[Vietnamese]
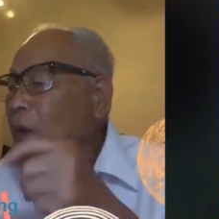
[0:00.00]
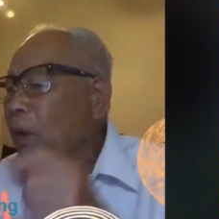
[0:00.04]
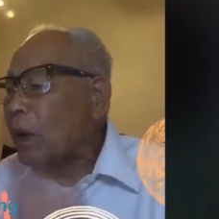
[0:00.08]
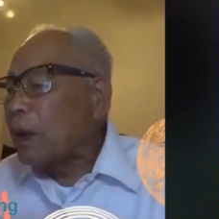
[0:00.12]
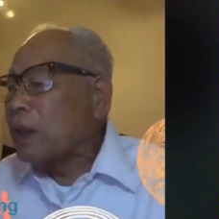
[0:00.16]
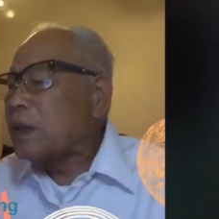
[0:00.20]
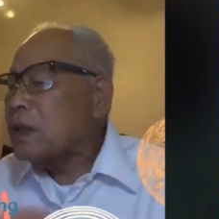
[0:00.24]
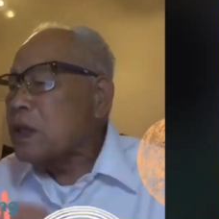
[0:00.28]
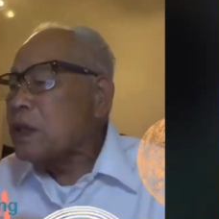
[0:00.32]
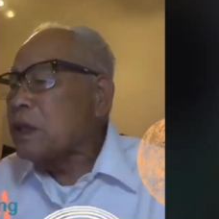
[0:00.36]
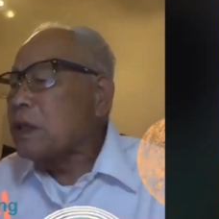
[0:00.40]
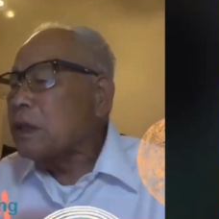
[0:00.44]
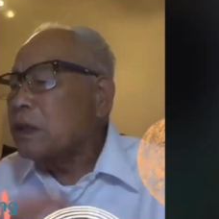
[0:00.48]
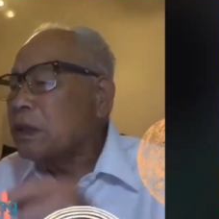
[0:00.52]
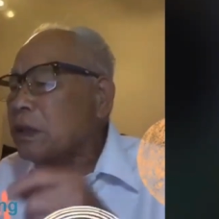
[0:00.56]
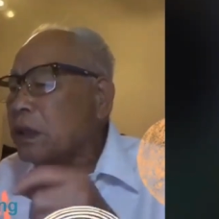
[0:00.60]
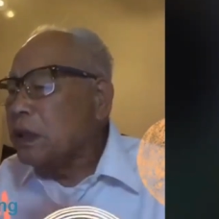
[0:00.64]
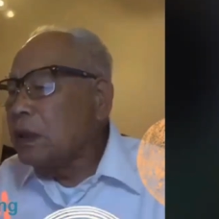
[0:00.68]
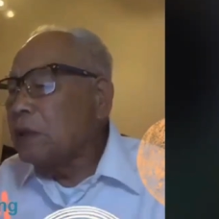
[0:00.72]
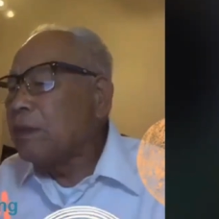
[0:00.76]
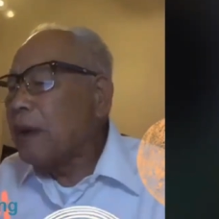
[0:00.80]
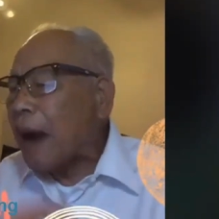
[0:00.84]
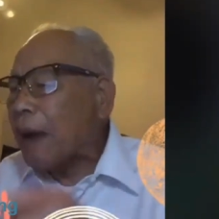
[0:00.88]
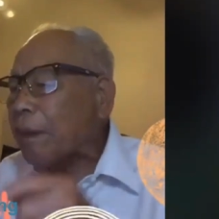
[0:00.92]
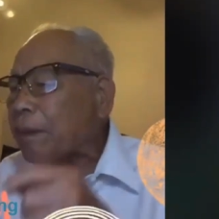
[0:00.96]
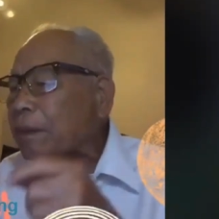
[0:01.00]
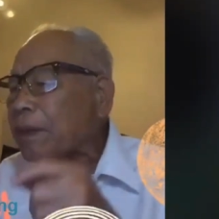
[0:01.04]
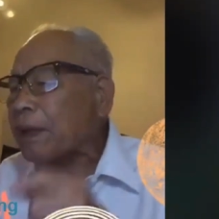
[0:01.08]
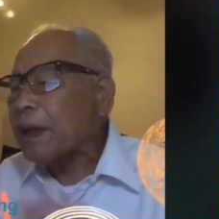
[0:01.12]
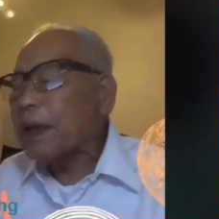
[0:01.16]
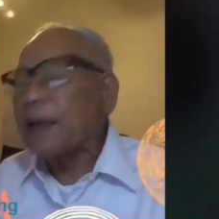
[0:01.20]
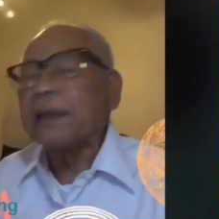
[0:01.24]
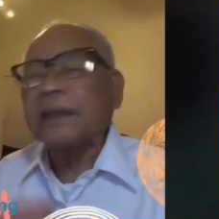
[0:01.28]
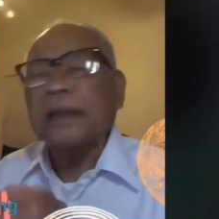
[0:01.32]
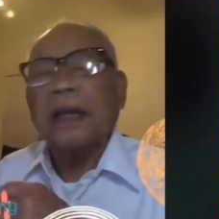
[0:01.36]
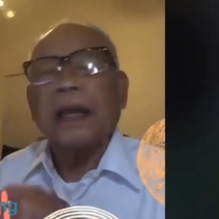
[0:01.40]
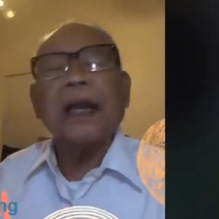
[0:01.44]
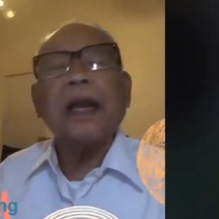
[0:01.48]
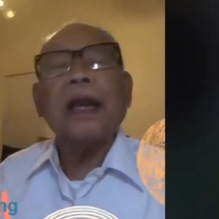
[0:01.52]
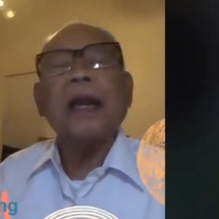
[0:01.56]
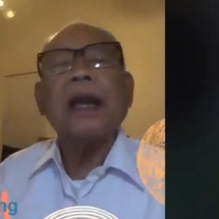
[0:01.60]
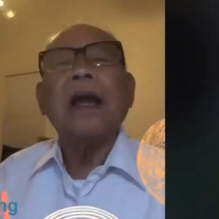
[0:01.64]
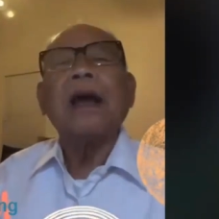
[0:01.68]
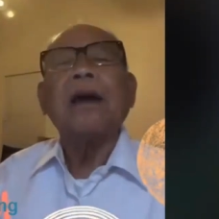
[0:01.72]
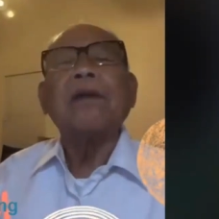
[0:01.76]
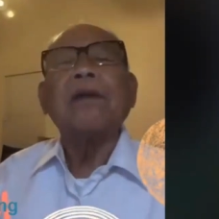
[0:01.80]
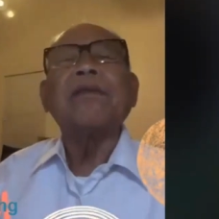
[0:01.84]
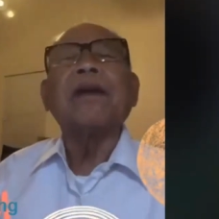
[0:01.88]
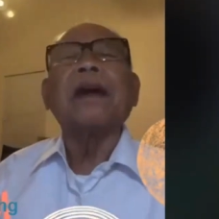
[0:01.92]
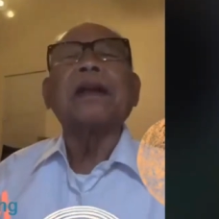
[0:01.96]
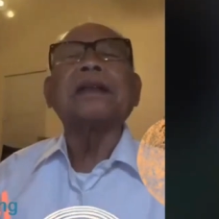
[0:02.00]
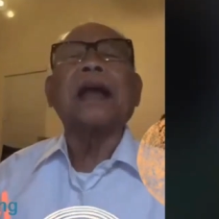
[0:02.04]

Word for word: quân sự, tư pháp, kinh tế và